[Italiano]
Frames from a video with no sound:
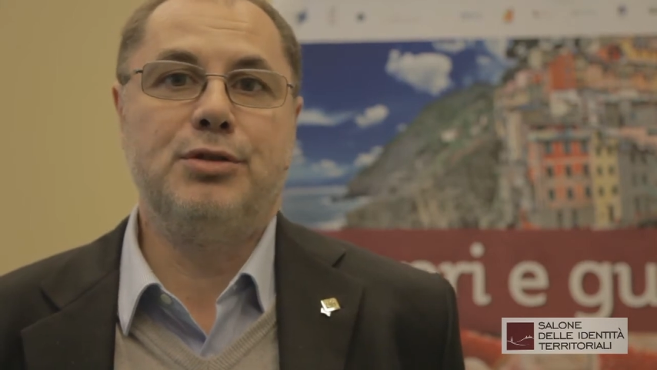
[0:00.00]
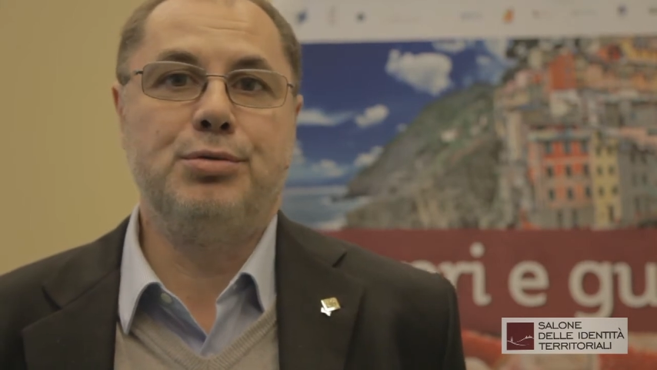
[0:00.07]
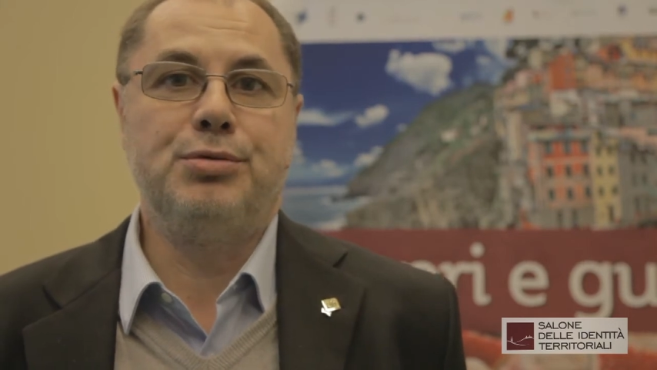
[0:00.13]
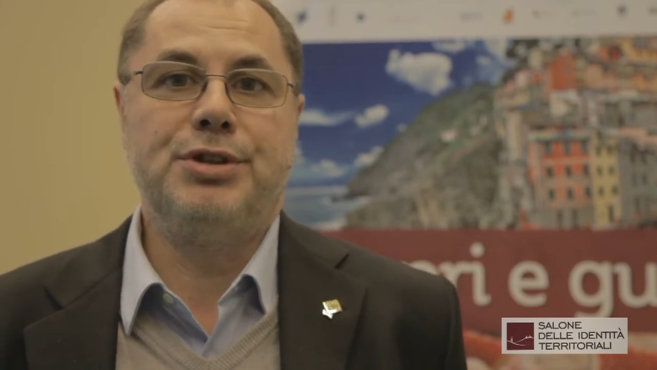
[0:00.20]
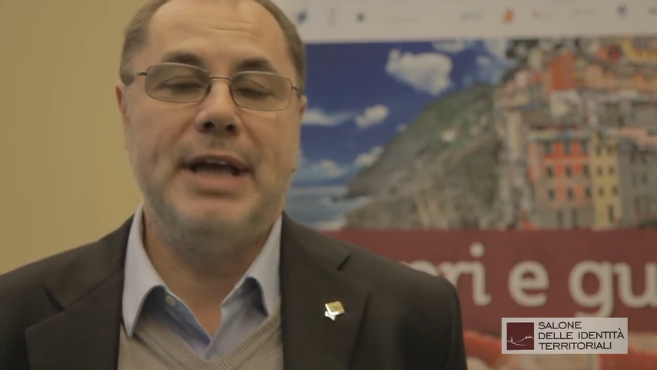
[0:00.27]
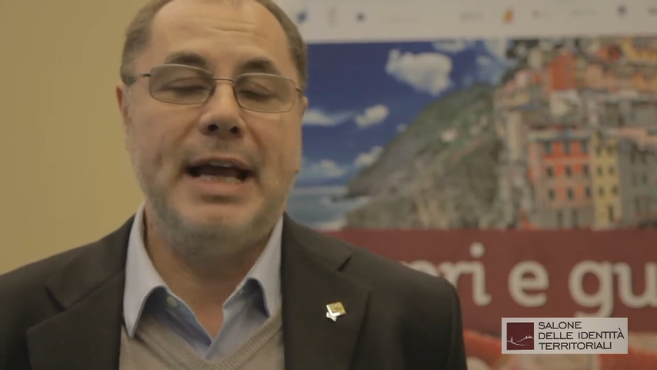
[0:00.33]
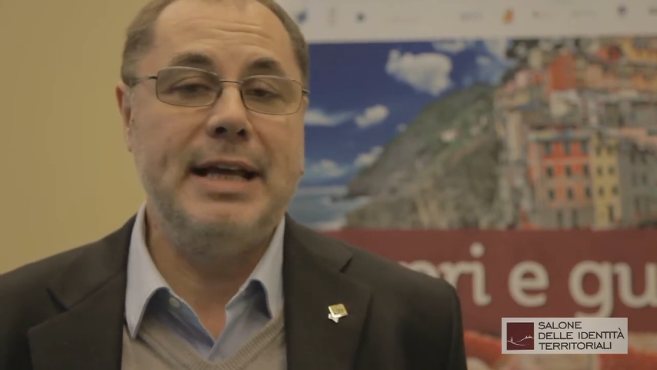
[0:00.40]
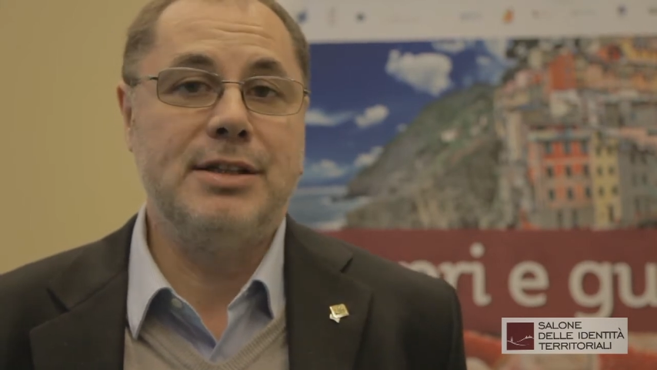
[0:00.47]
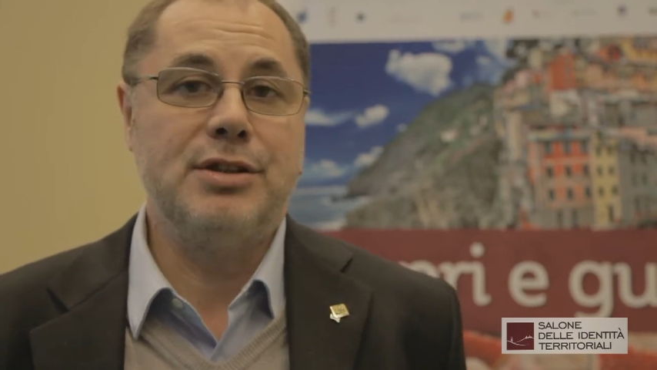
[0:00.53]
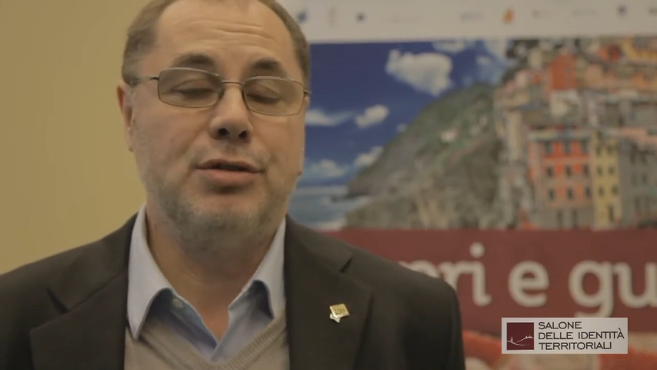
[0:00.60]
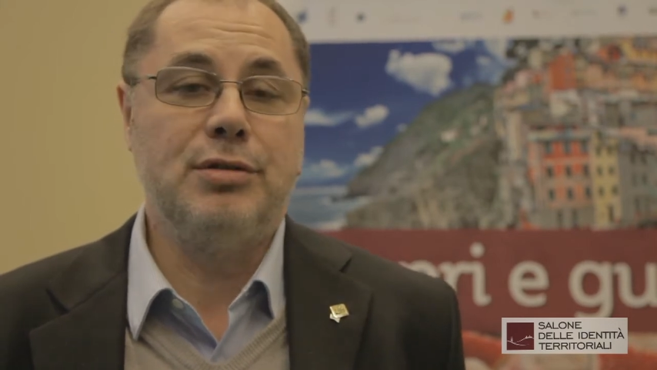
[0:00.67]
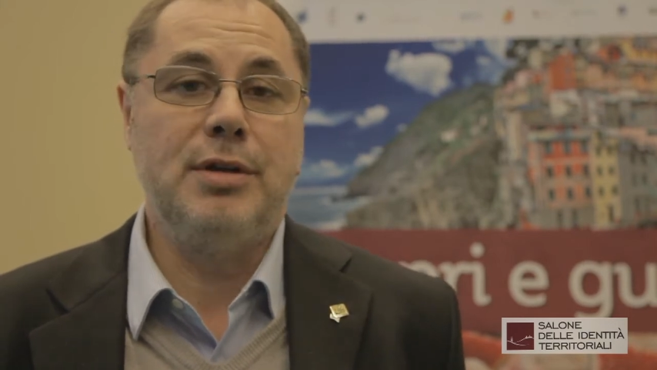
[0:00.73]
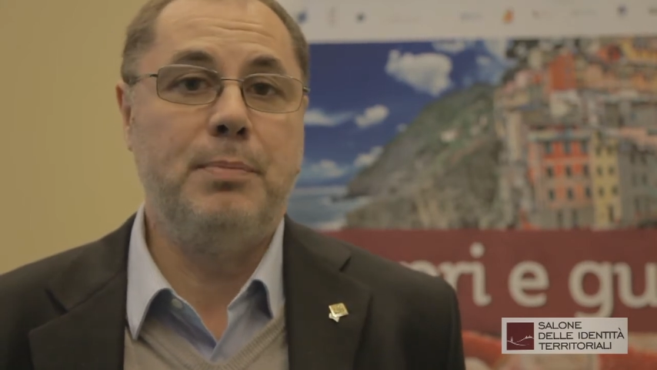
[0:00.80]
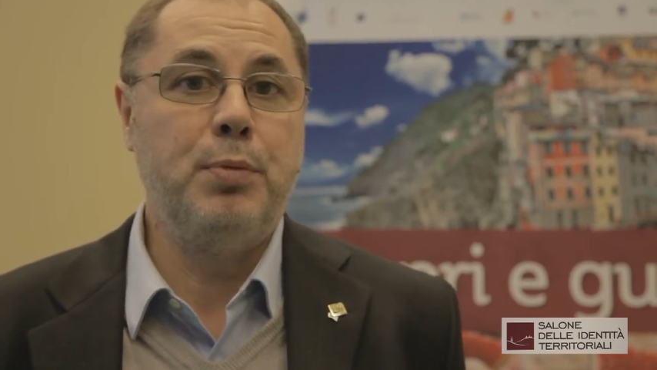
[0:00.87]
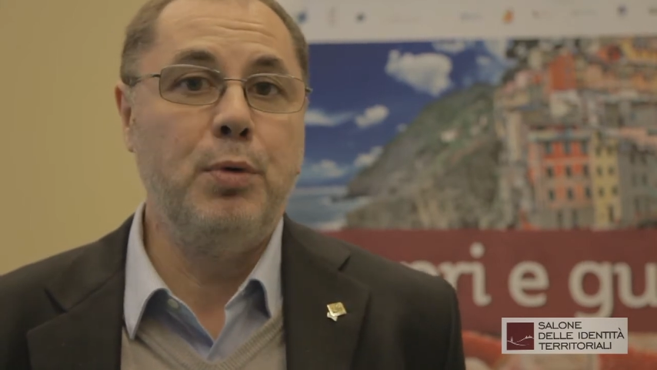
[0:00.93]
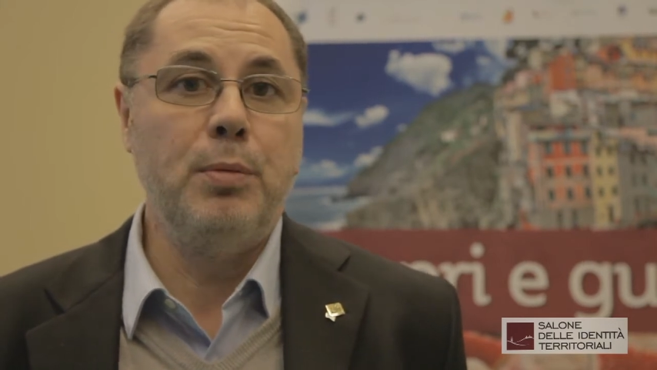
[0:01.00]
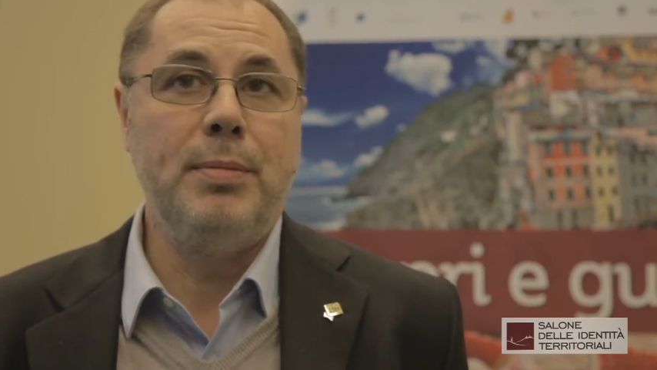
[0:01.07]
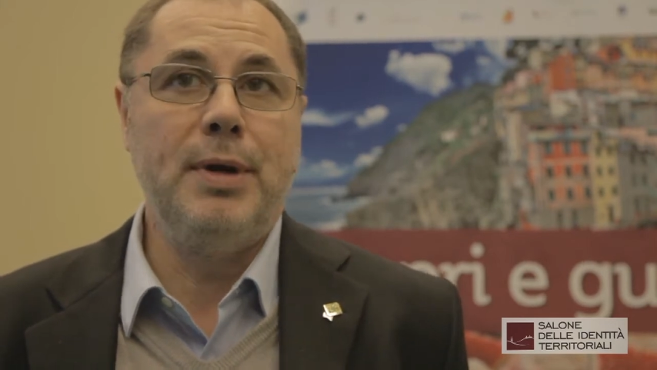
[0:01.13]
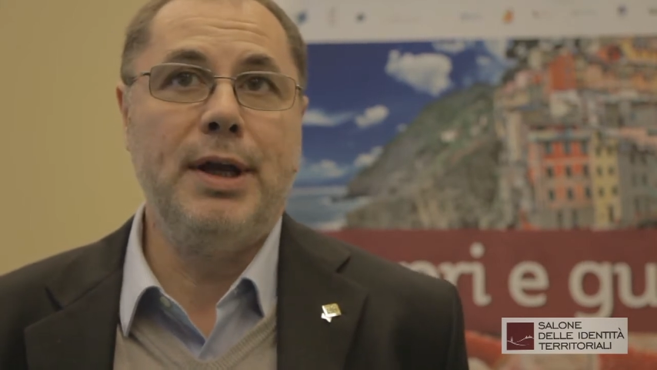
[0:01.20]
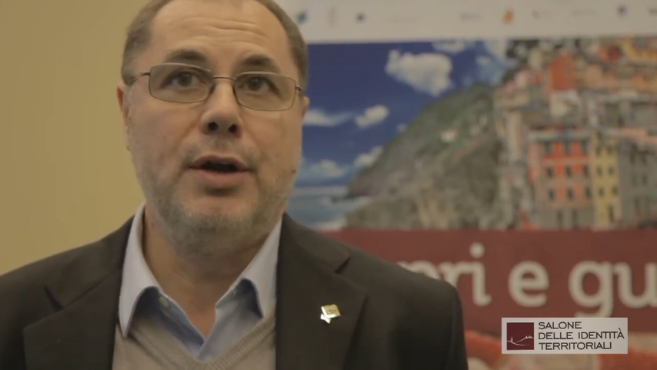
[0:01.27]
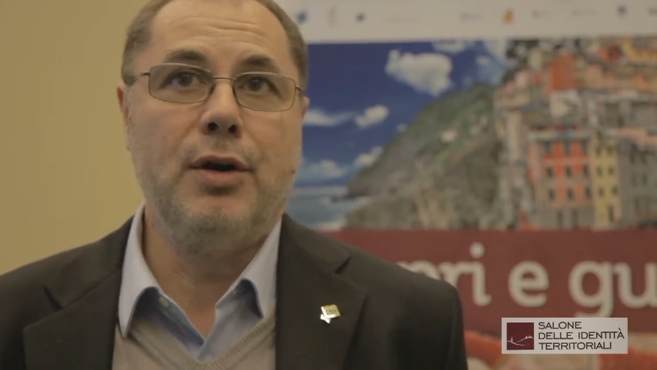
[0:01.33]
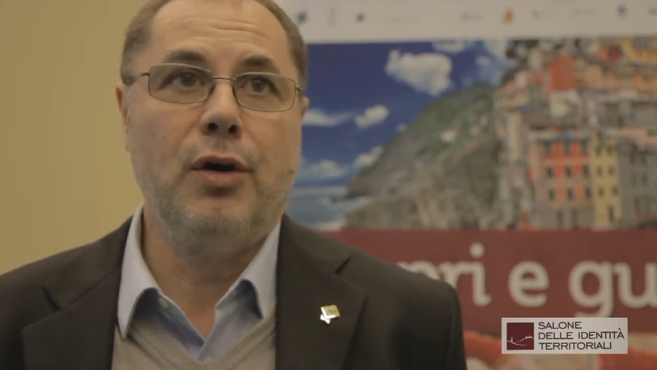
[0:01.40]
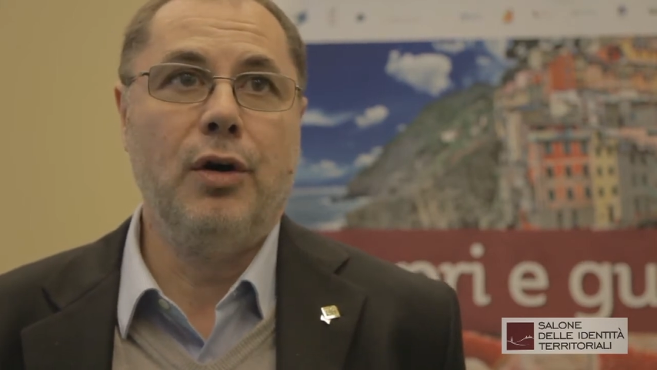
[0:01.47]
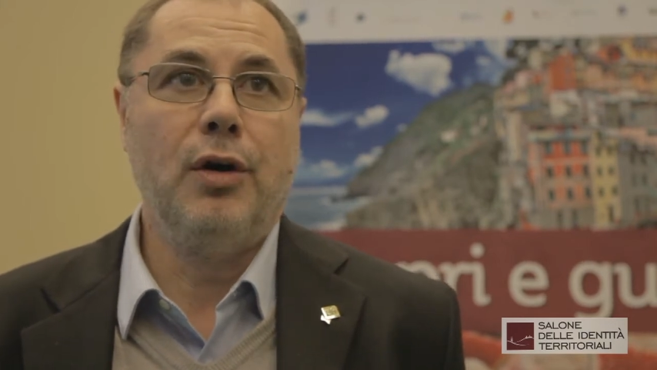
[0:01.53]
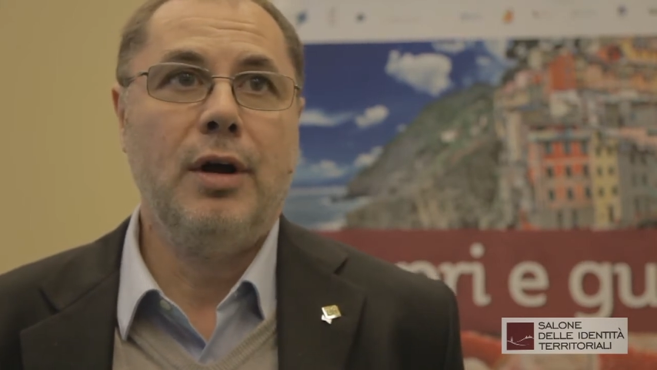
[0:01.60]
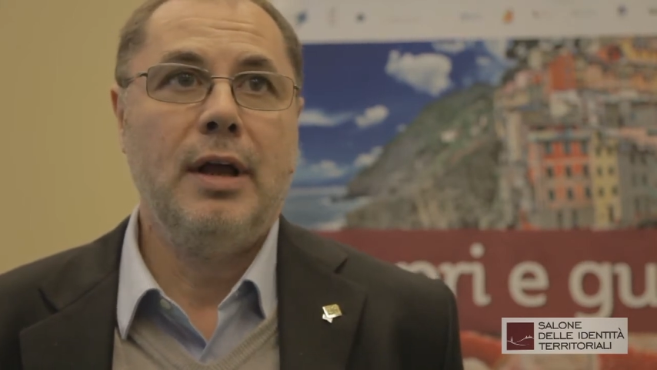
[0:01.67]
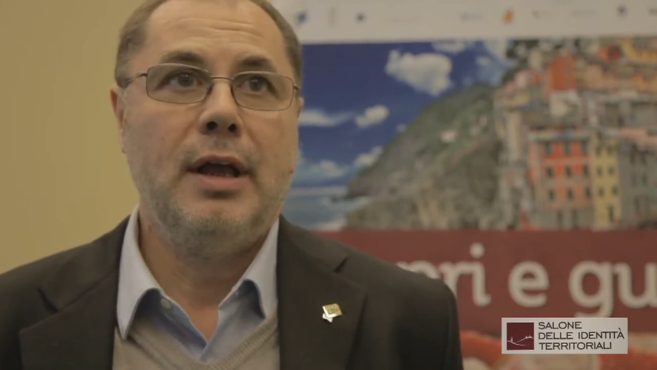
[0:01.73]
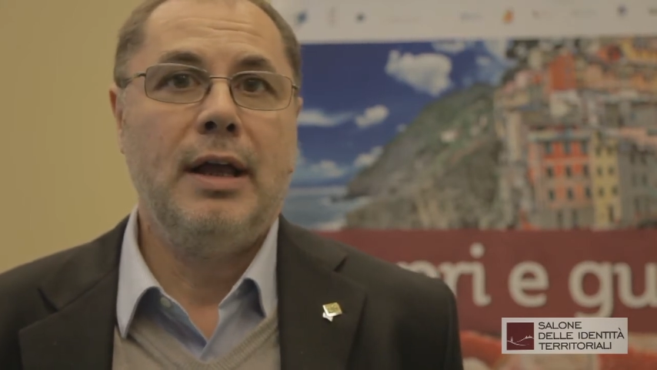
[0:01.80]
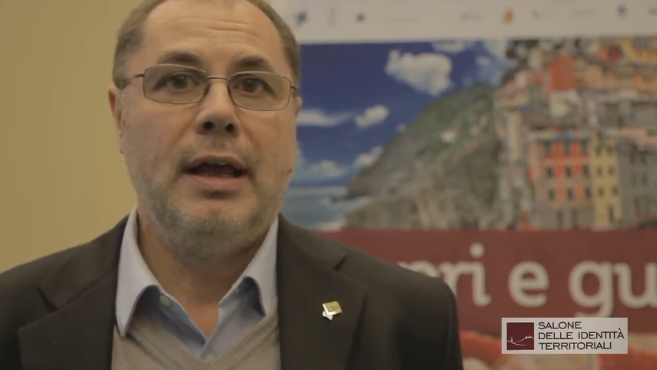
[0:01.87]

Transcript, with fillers: successo di pubblico